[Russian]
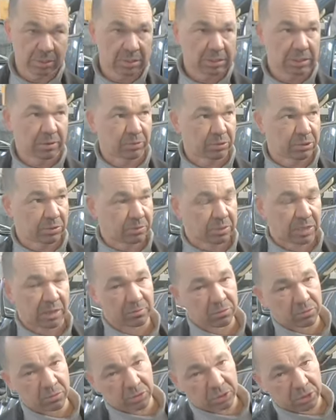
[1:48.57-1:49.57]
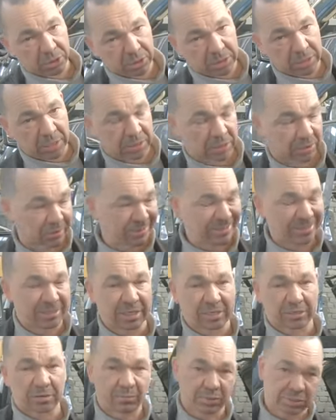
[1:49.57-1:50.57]
допустим, там до 16, с
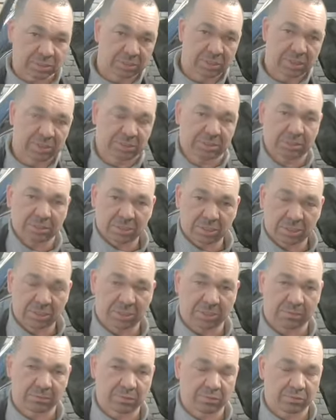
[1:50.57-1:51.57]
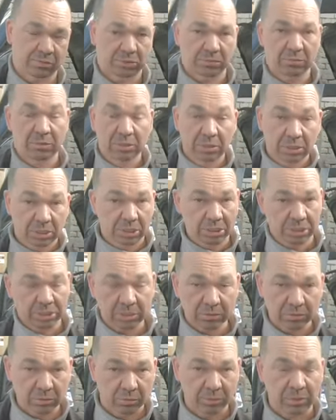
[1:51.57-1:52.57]
10 по 16 шли, там, допустим,
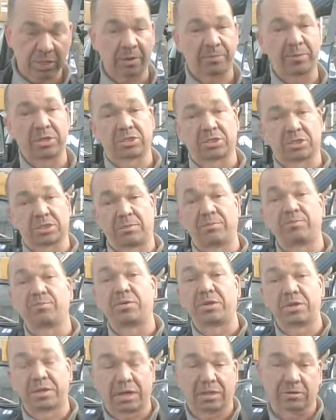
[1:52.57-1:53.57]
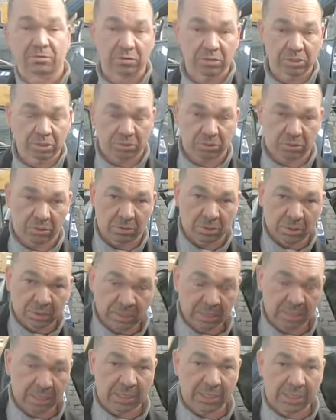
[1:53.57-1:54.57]
6 ступки, а опять же, там переходной шел,
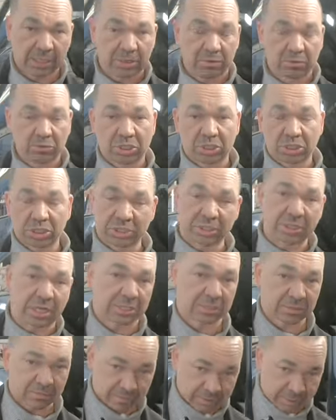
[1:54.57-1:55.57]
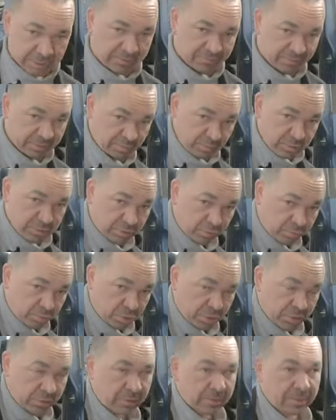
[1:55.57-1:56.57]
э, уже 16 есть 8
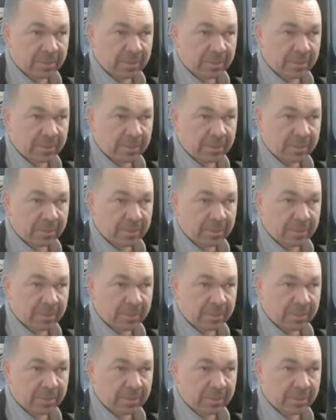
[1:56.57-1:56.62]
ступки.